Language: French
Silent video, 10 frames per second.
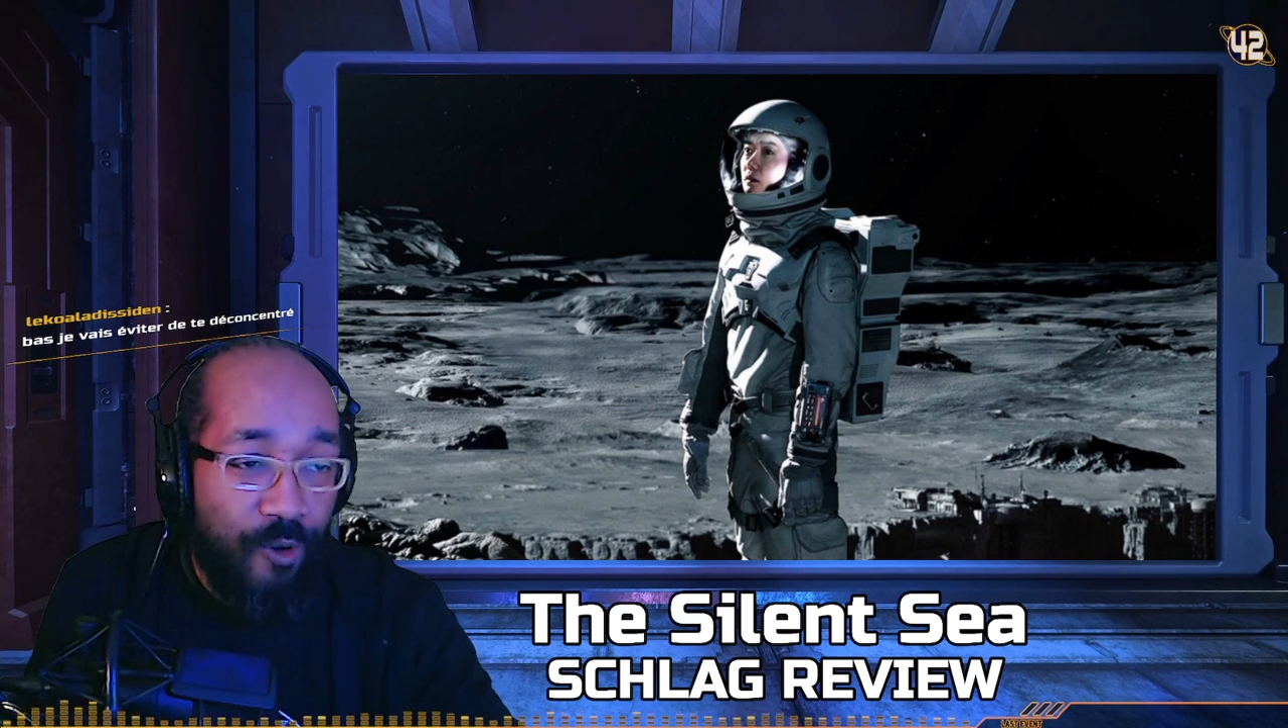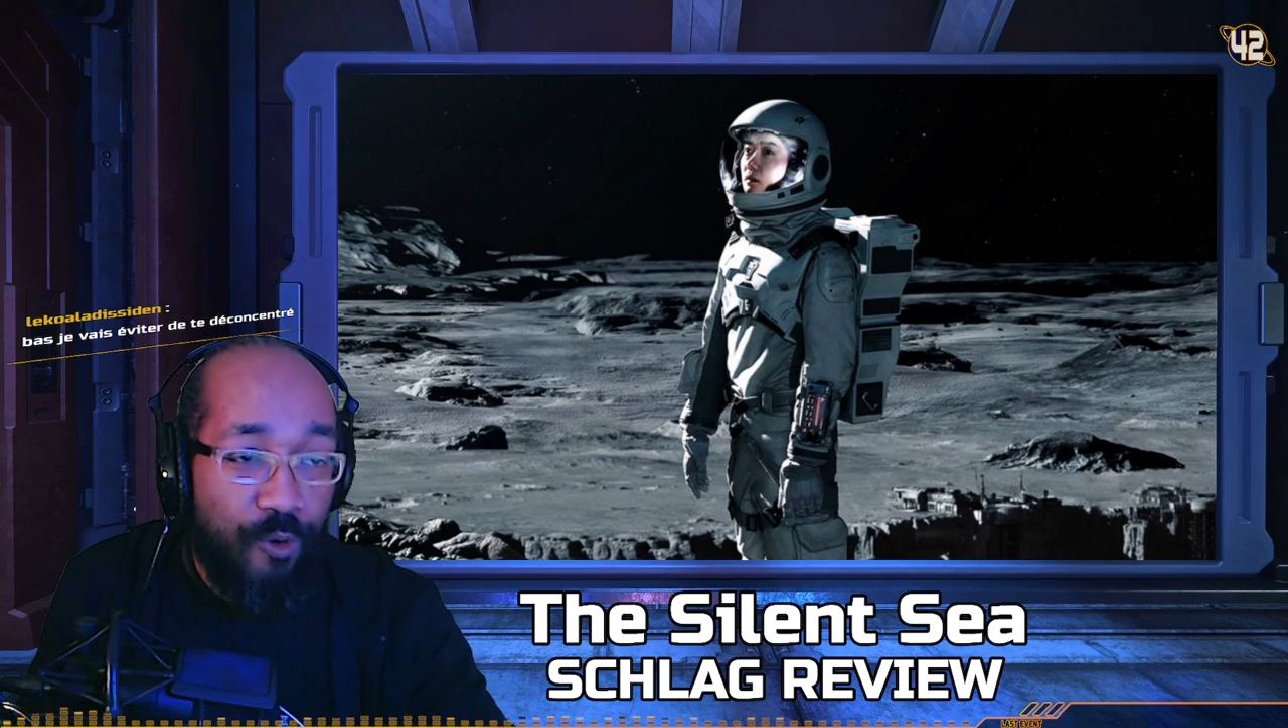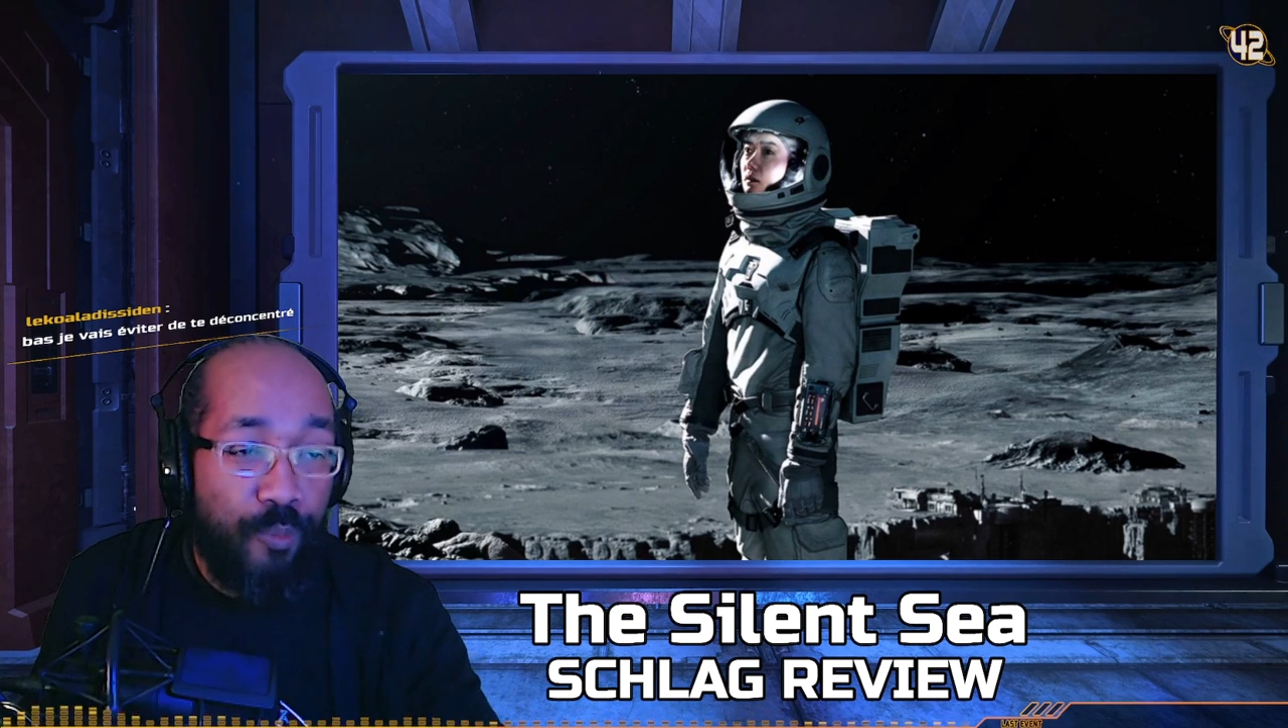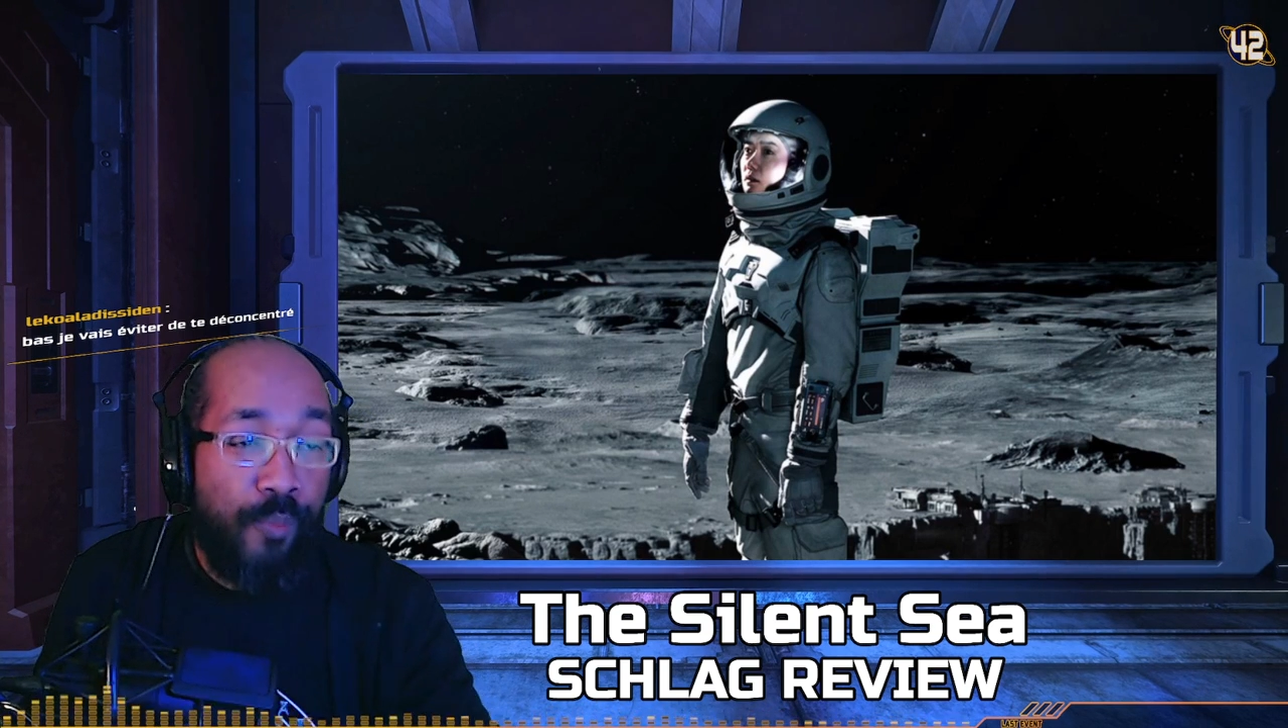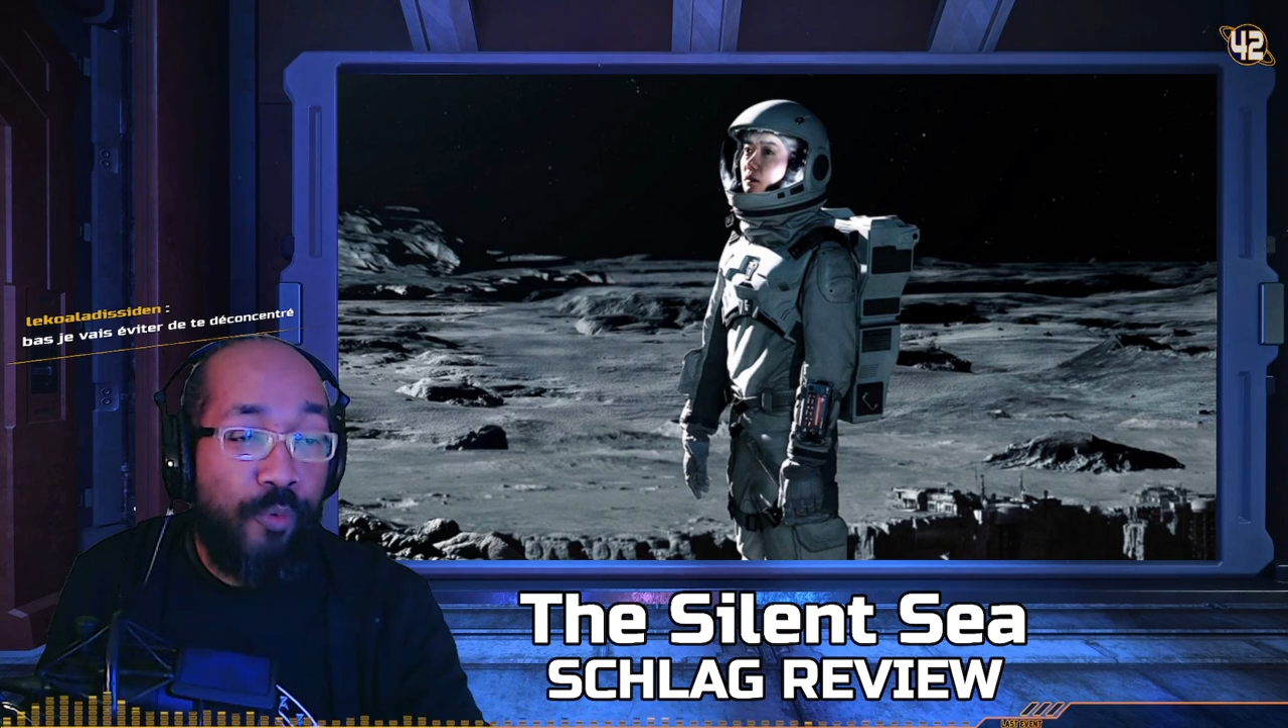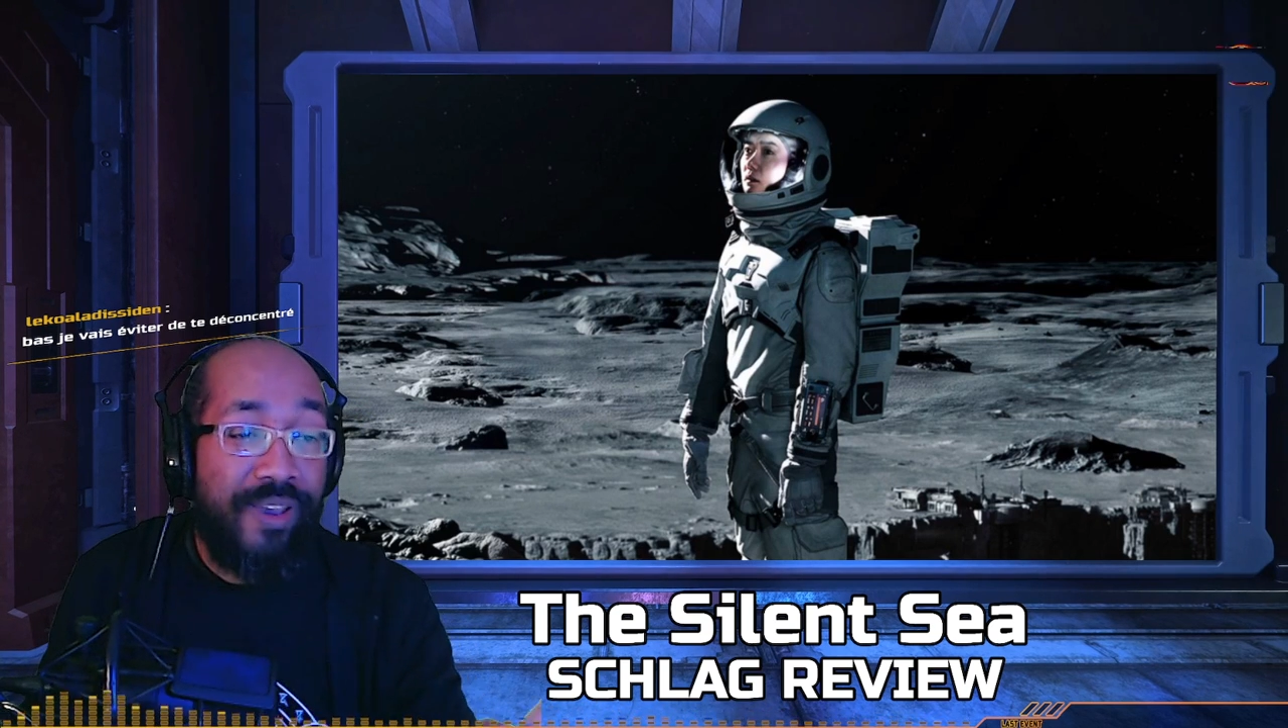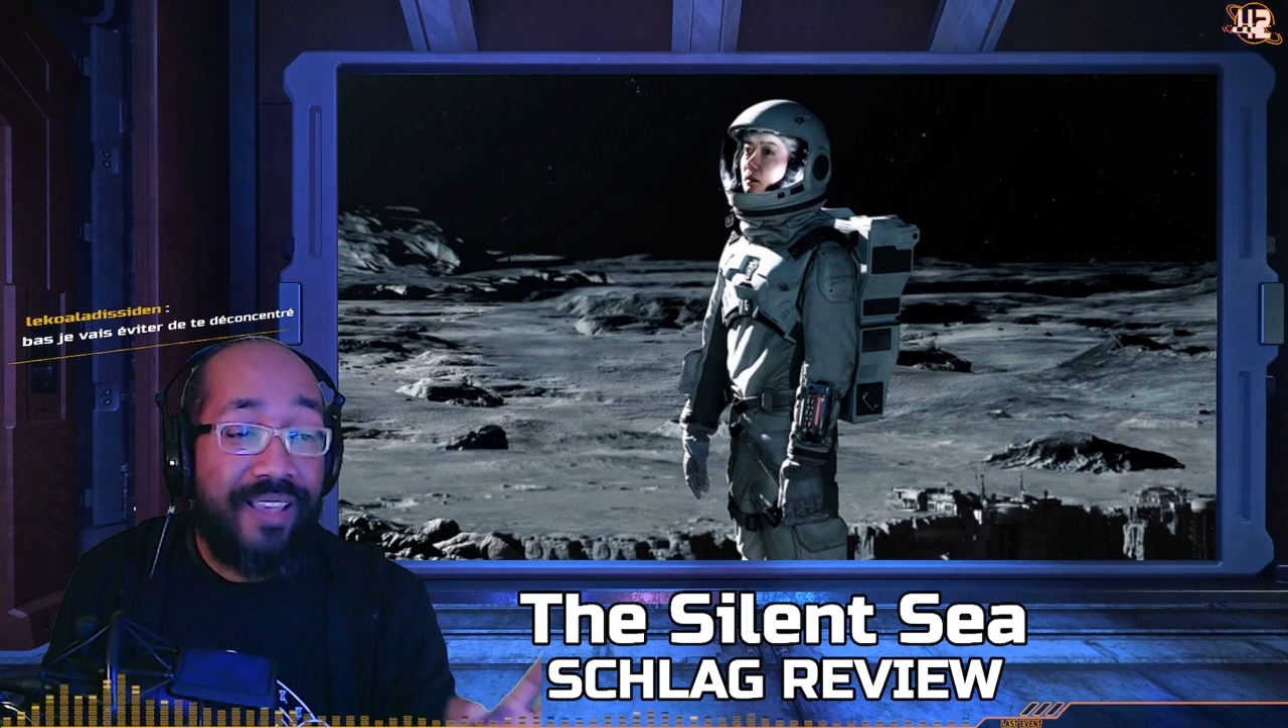Donc le propos